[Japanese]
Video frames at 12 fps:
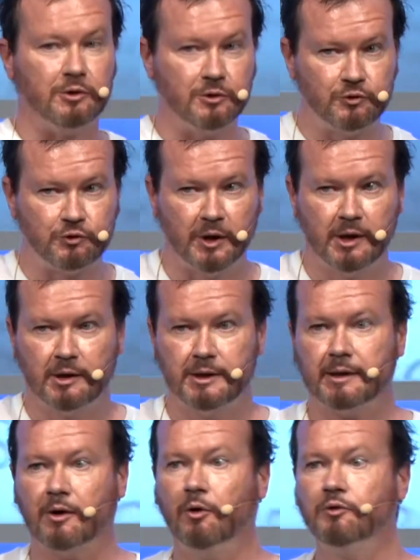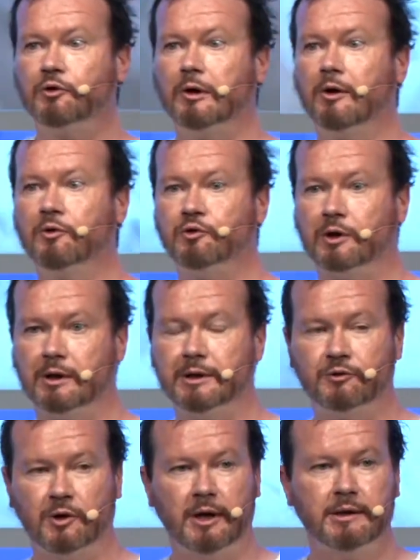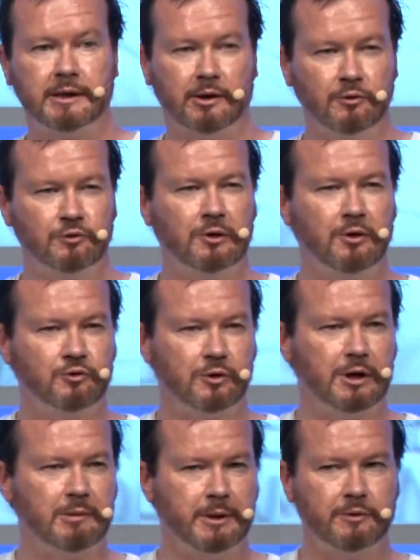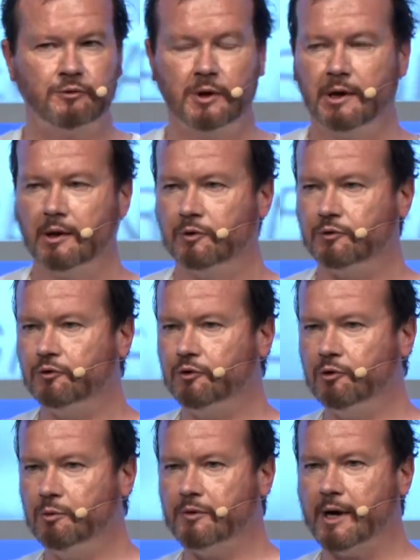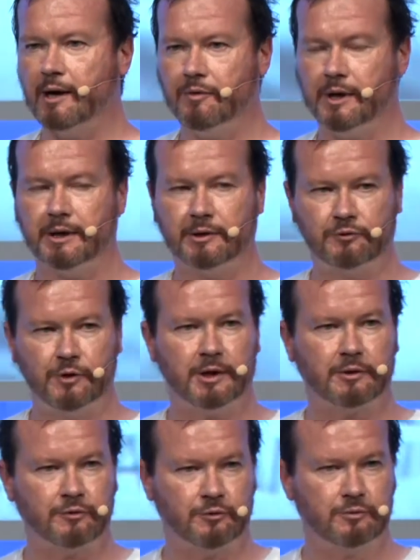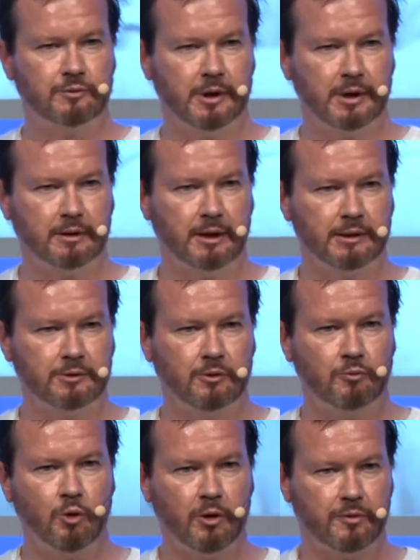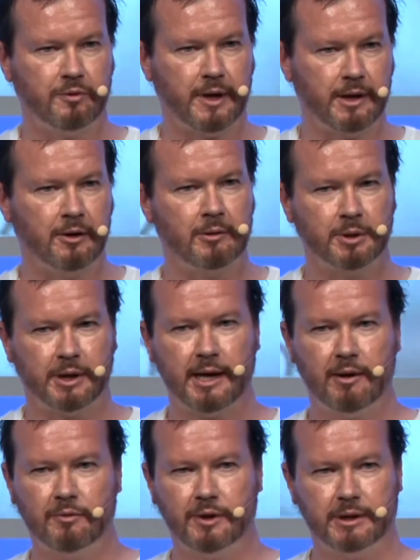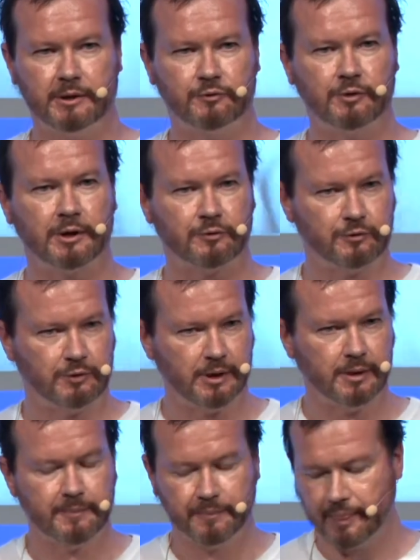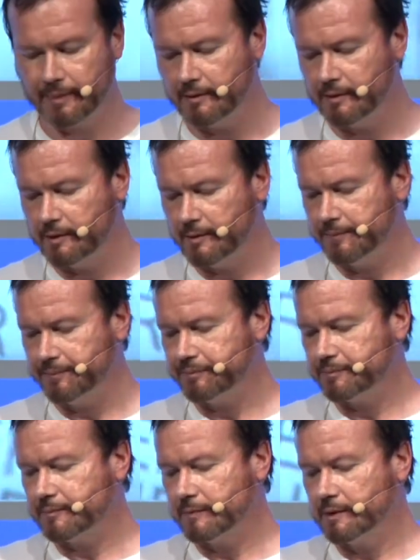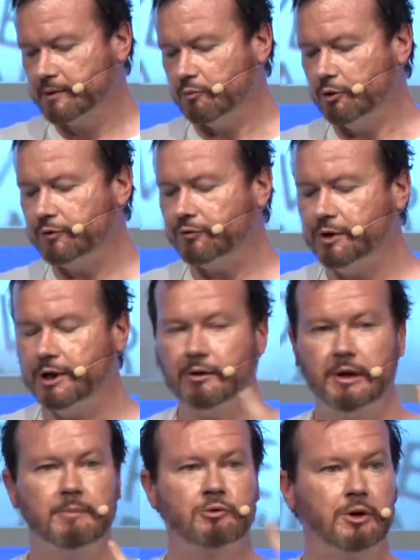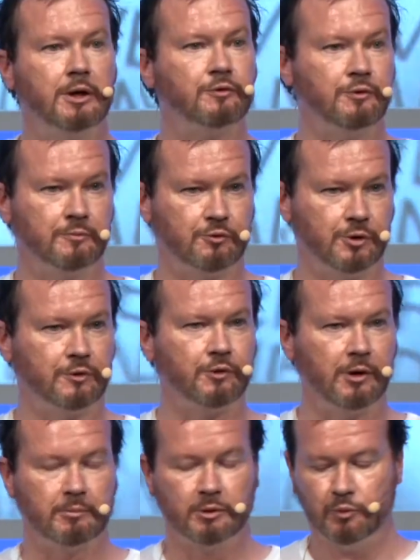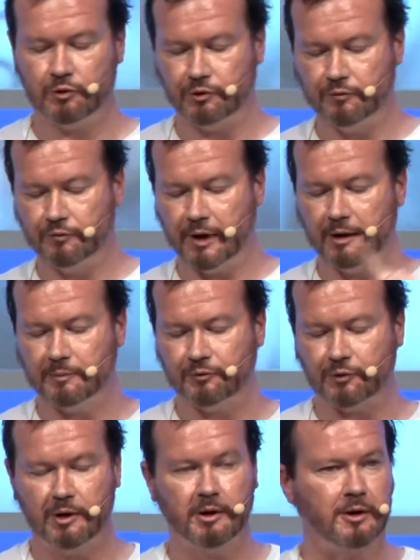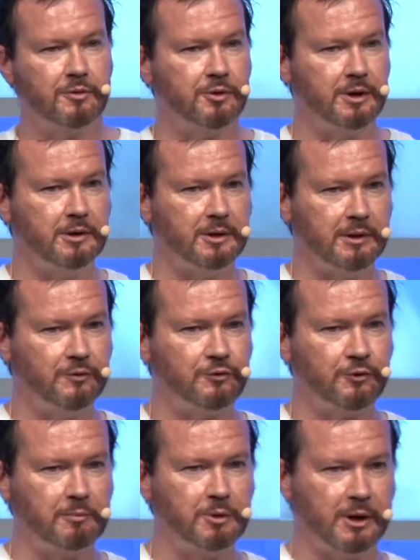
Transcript: とができるということですですから物理的には大きくて、えただ、えその実際存在論的には小さいものだということなんですネオリベラリズムではどうでしょうか